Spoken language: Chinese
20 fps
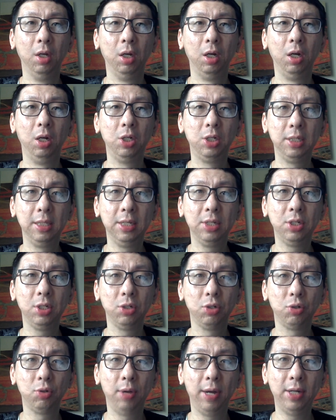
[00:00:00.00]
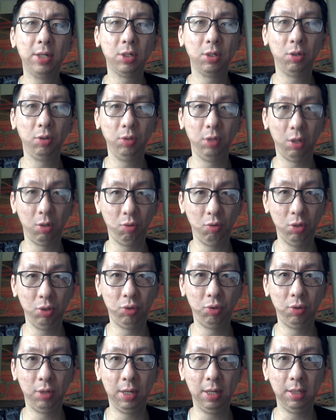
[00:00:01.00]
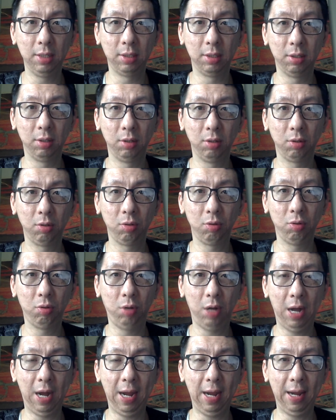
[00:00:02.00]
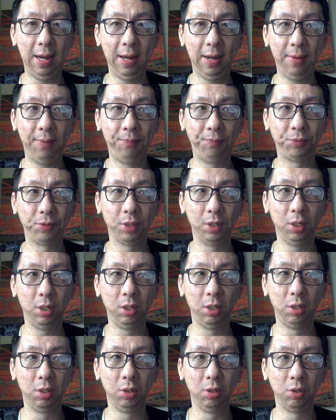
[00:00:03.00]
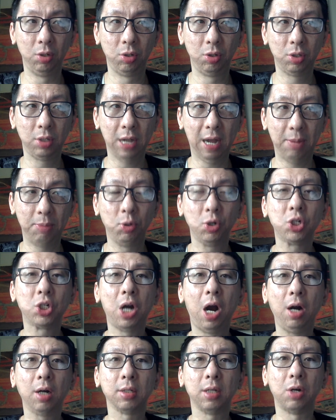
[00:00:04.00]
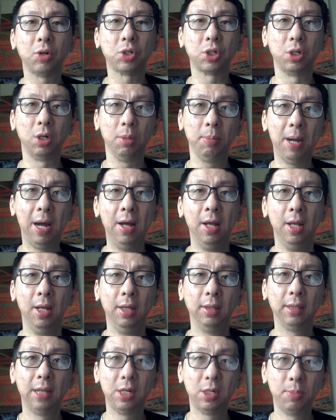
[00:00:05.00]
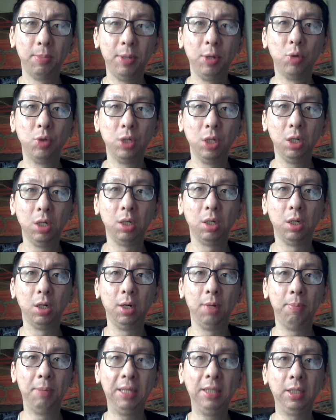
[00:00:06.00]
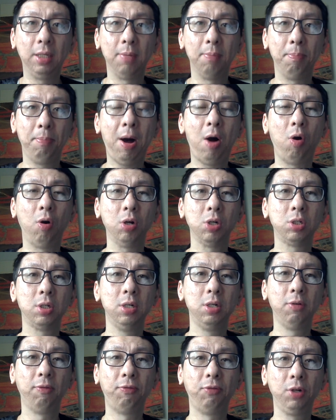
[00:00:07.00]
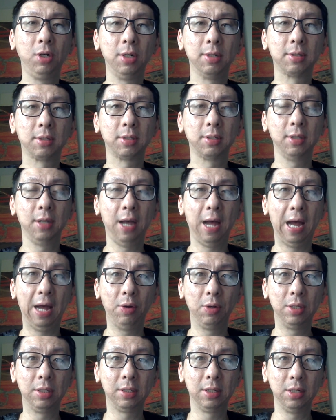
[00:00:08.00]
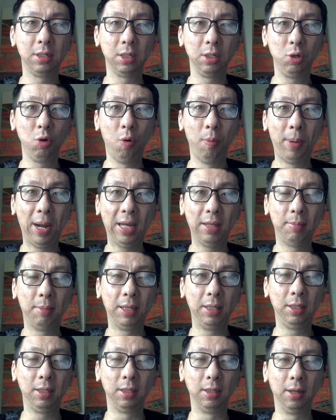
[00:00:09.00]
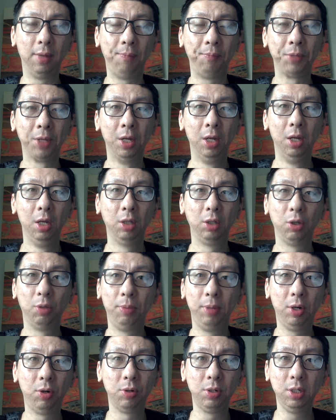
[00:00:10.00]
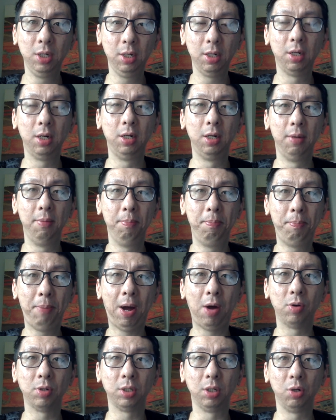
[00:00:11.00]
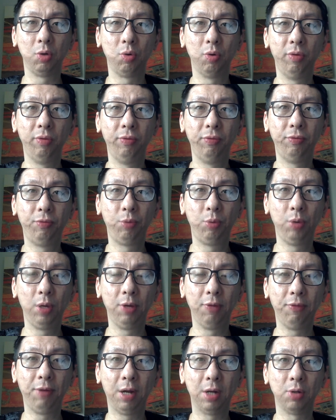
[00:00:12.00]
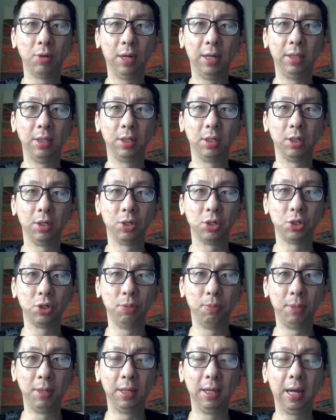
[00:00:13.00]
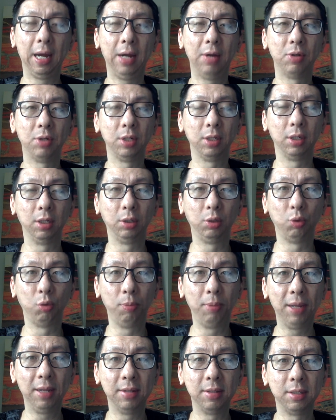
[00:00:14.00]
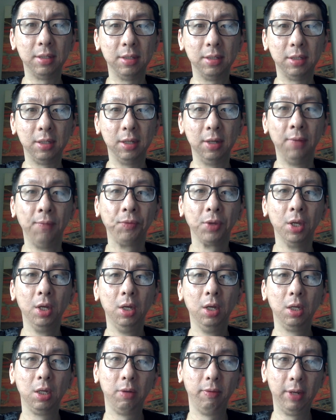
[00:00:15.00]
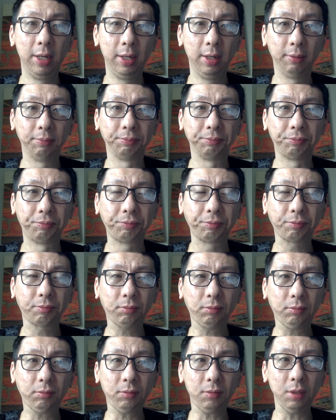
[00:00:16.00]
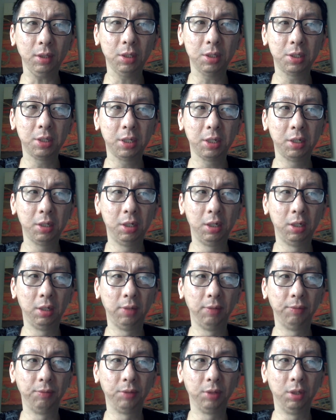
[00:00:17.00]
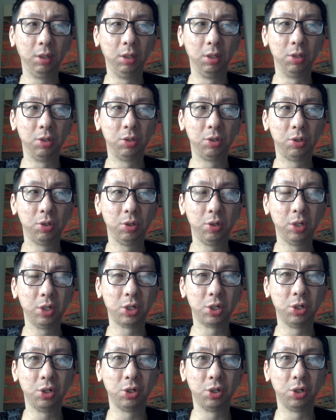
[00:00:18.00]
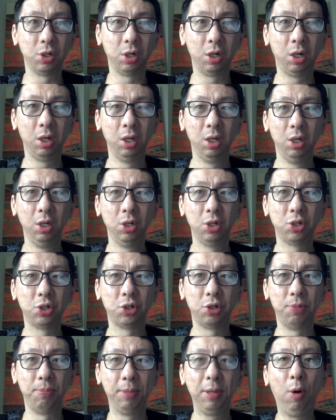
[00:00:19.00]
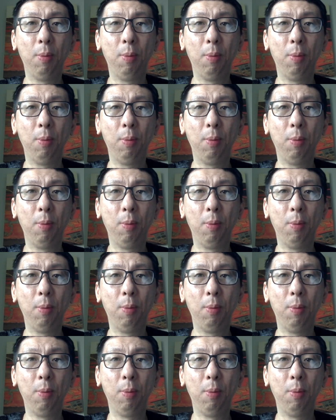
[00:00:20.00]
呃，这件事情出来之后呢，过去也已经快呃。差不多十二个小时了吧，但是没有任何媒体报，甚至福克斯啊，还有一些这个右派媒体呢，都没有任何人报这个郭文贵放出来的这个视频还有这个图片的信息，因为这个呃，确确实实是没